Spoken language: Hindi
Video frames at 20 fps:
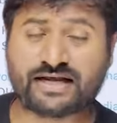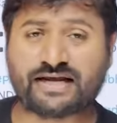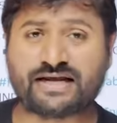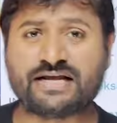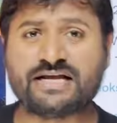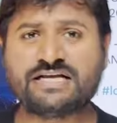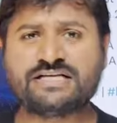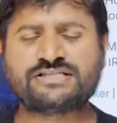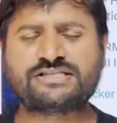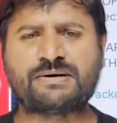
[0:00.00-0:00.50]
ने
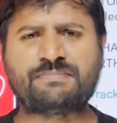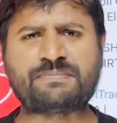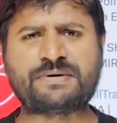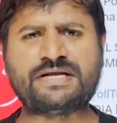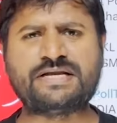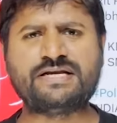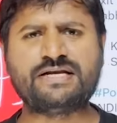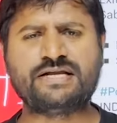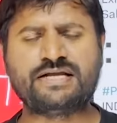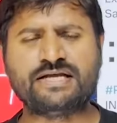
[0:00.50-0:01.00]

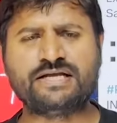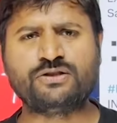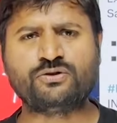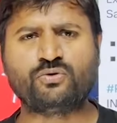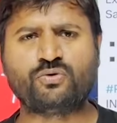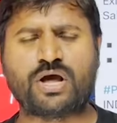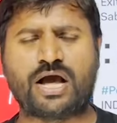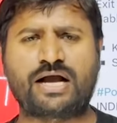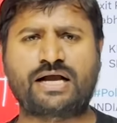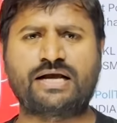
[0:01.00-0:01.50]
सबकी नींद
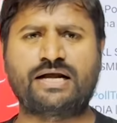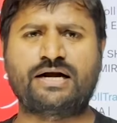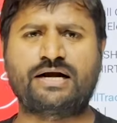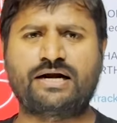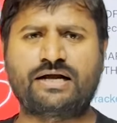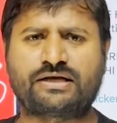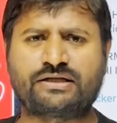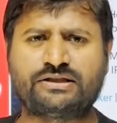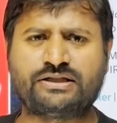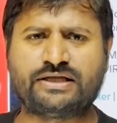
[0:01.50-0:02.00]
उड़ाकर
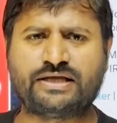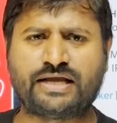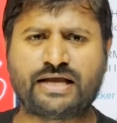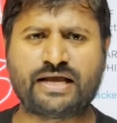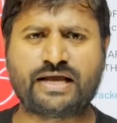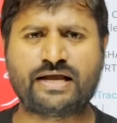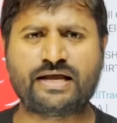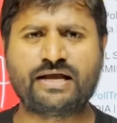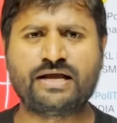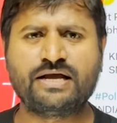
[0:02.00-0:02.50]
रख दी
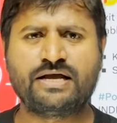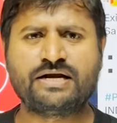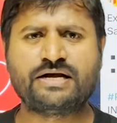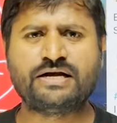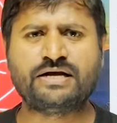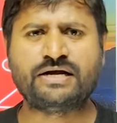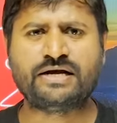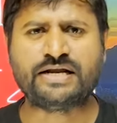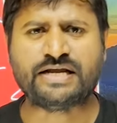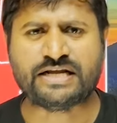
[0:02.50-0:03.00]
है
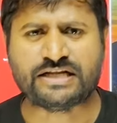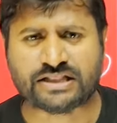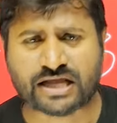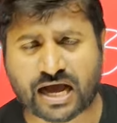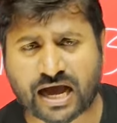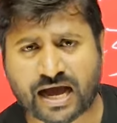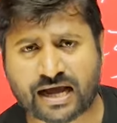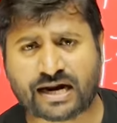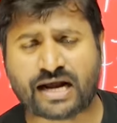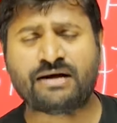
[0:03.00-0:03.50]
नींद
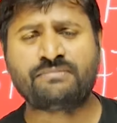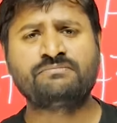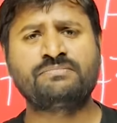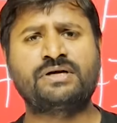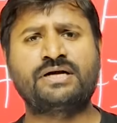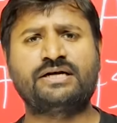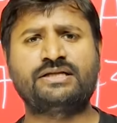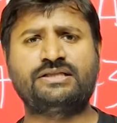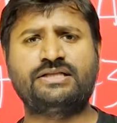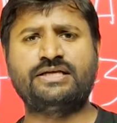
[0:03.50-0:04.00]
हराम
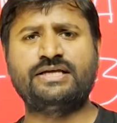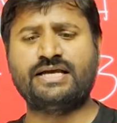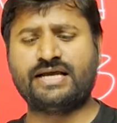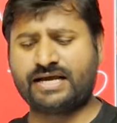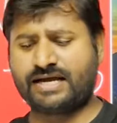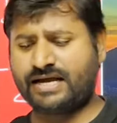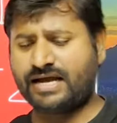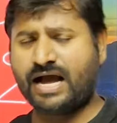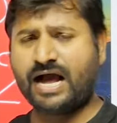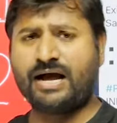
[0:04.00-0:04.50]
कर दी
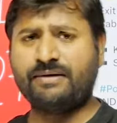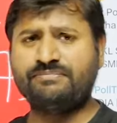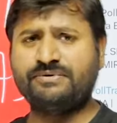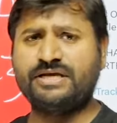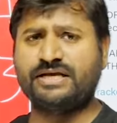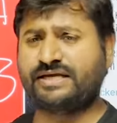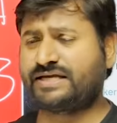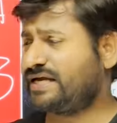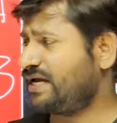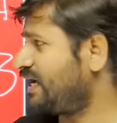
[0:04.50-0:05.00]
है आप
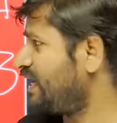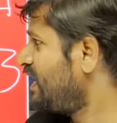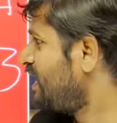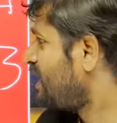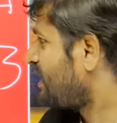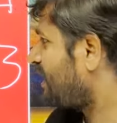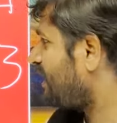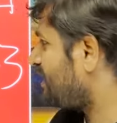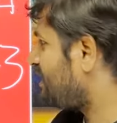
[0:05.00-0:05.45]
देखिए कि